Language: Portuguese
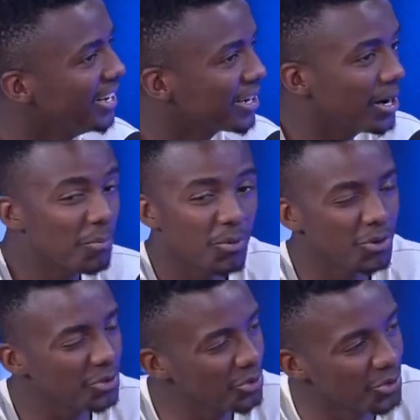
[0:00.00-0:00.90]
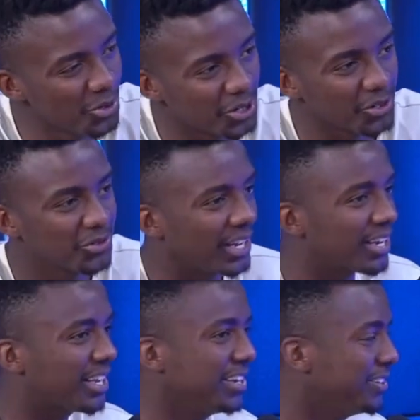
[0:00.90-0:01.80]
campo duro, os caras,
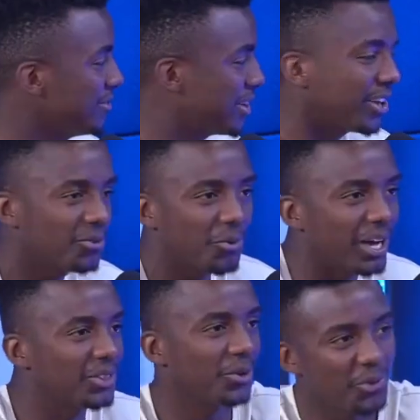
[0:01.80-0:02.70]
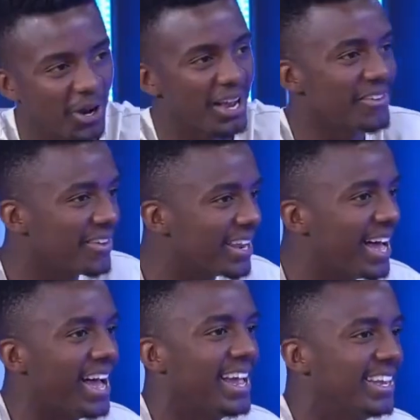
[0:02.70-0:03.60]
aqueles caras do quartão jogando
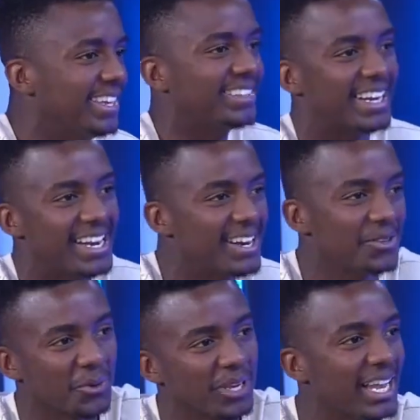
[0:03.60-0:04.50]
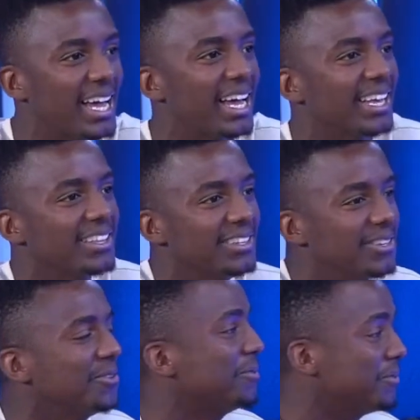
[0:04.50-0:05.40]
lá e treinando do lado. E
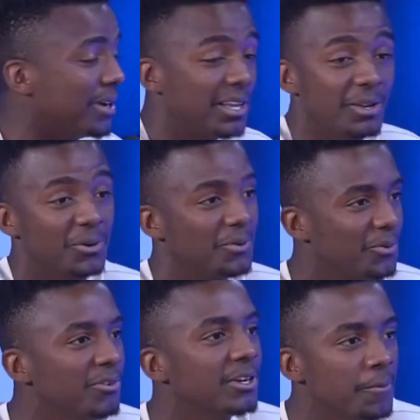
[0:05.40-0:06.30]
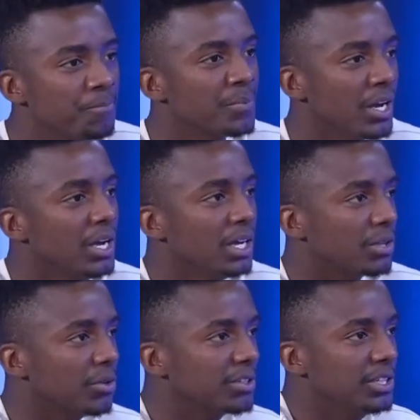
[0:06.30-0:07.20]
eu, ah, que loucura.
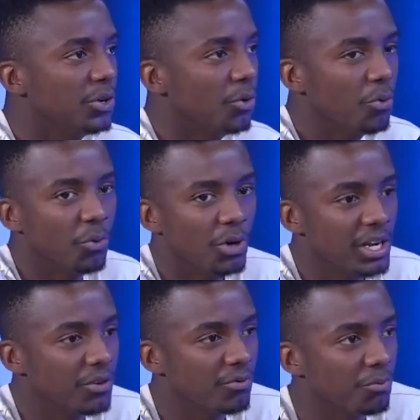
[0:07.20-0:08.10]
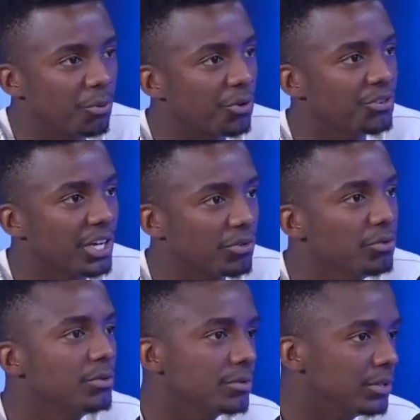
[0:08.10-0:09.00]
Então, assim, eu olhando o
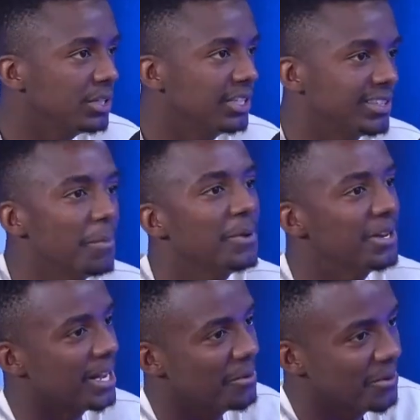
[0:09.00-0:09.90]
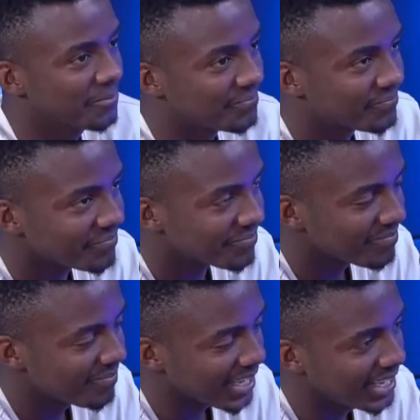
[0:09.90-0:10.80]
projeto e sempre na,
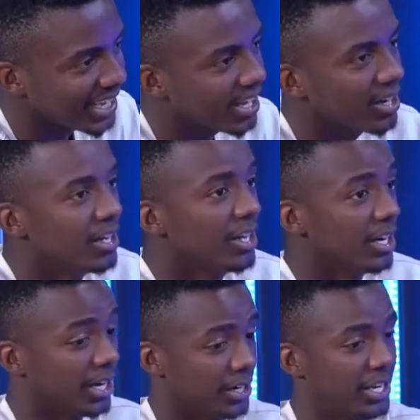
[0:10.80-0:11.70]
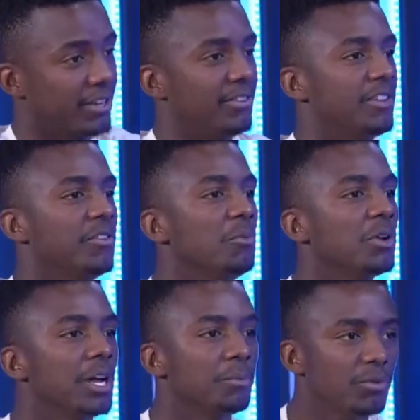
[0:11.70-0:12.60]
naquela, ano que vem vamos
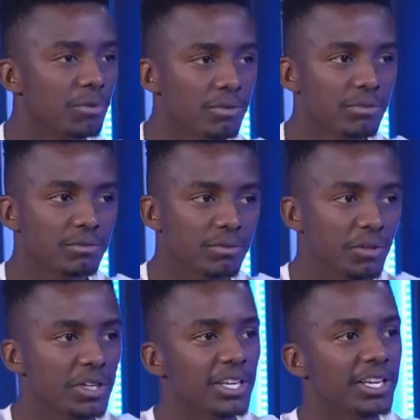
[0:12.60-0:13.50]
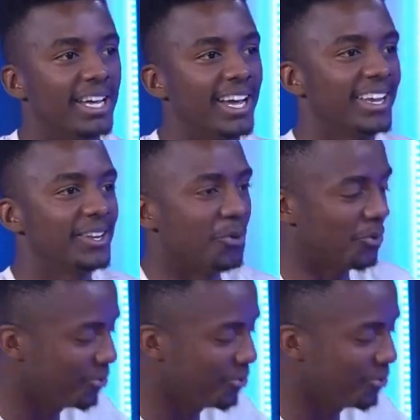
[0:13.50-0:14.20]
lá pro Lonier. eu,